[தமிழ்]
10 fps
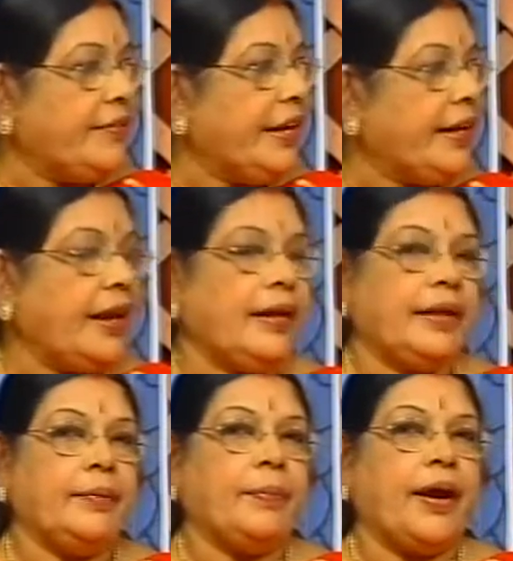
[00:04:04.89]

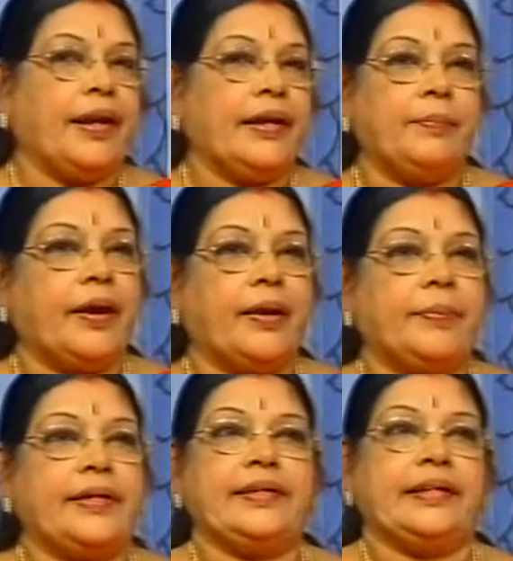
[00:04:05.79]
கவிஞரால் அந்த பாடல்கள்
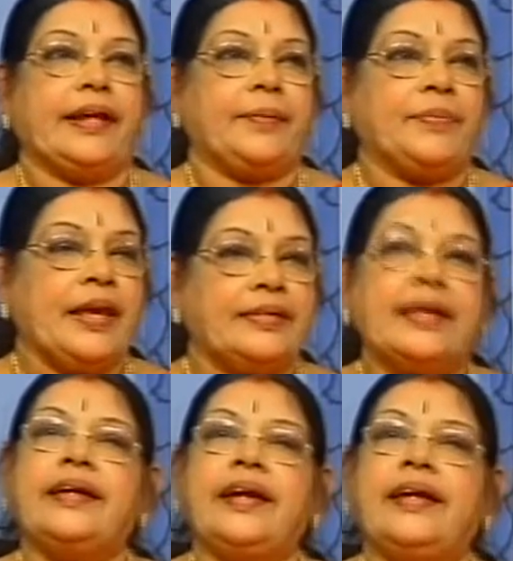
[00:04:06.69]
பாடப்படுகின்றன
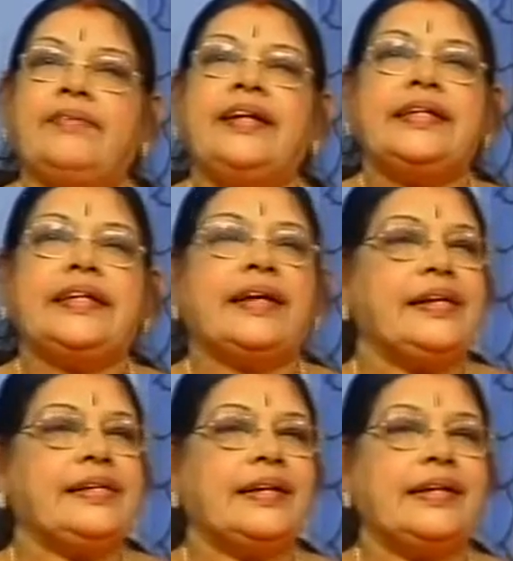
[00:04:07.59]
செங்கையில் வண்டு
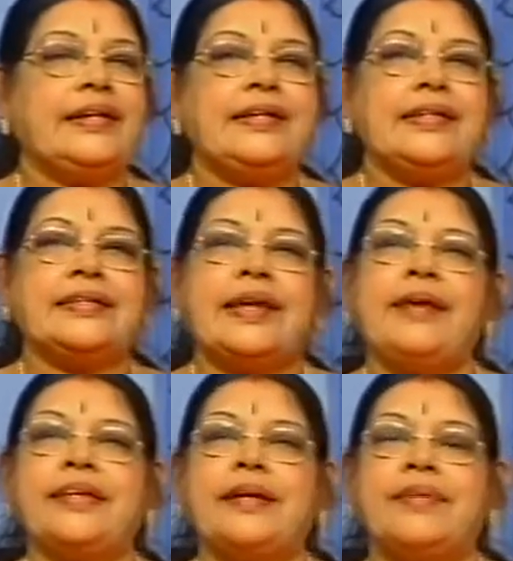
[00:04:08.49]
கலின்கலின் என்று
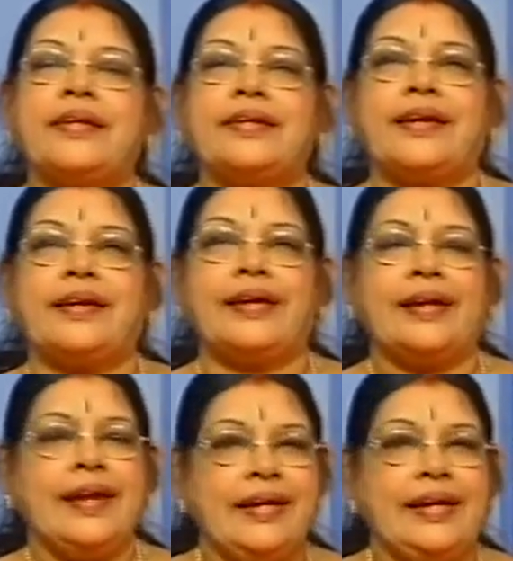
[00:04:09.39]
செய்யம் செய்யும் என்றாட
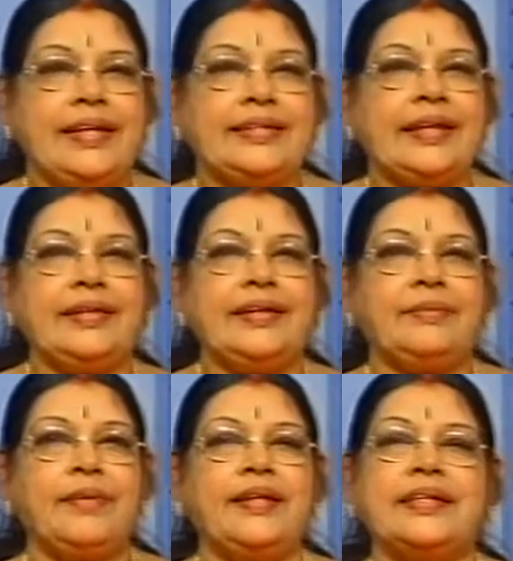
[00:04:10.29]
இடை
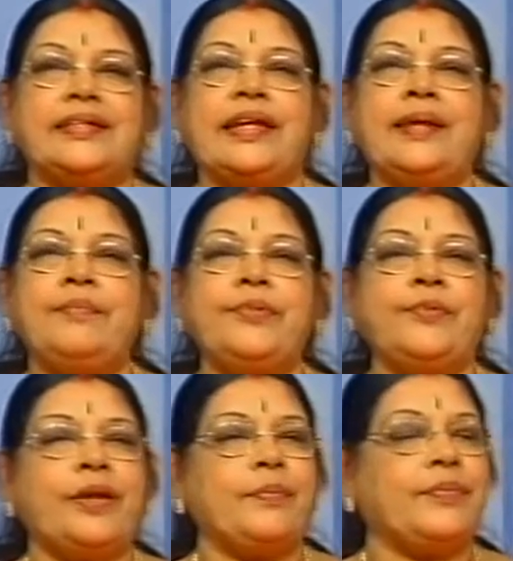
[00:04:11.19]
சந்ததம் என்று
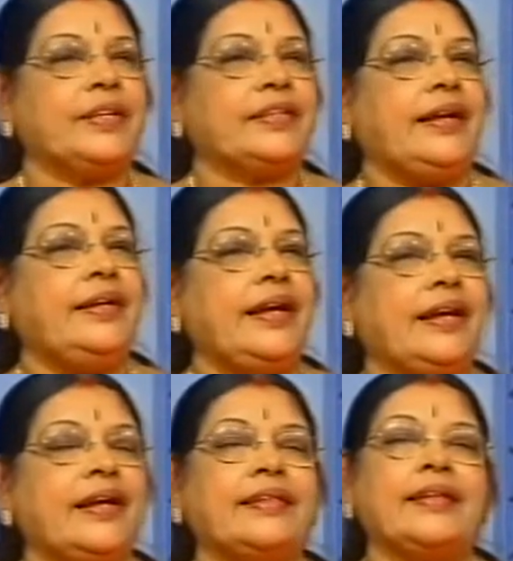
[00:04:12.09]
சிலம்பு புலம்புட
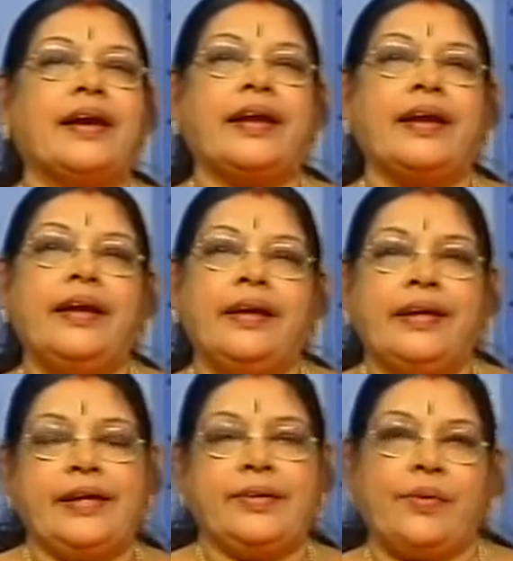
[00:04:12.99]
தண்டை கலந்தாட
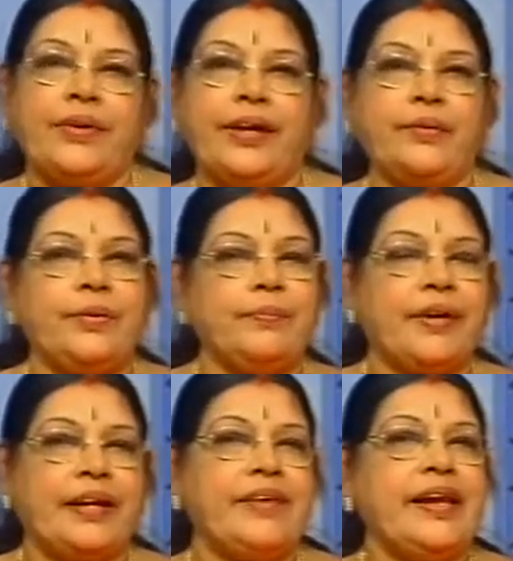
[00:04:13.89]
இரு கொங்கை
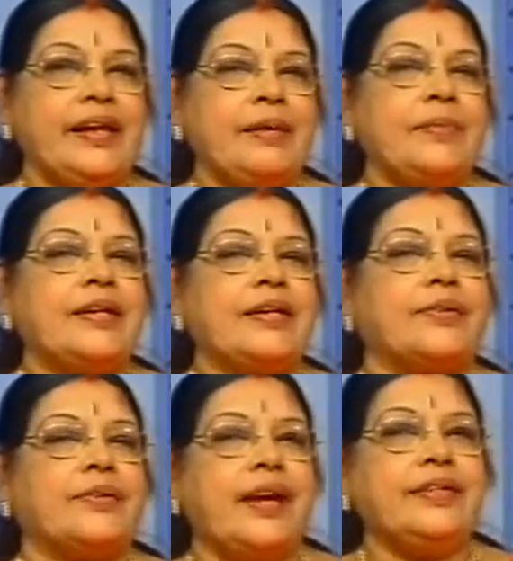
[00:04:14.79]
குடும்பகை வென்றனம்
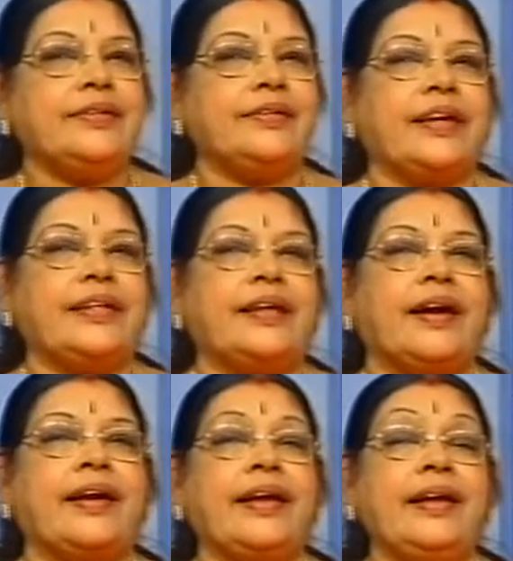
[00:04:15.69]
என்று குலைந்து
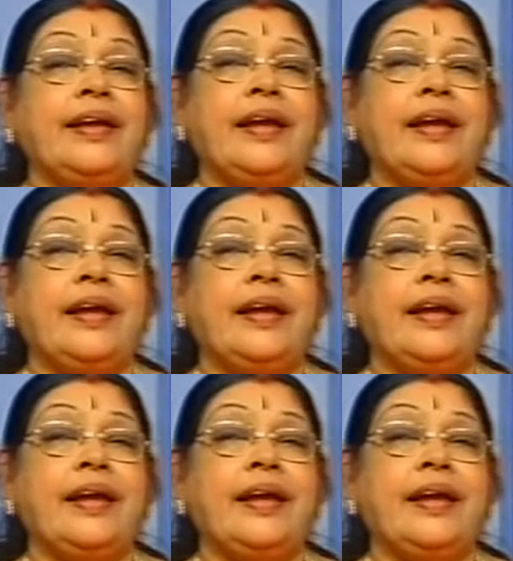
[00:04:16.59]
குலைந்தாட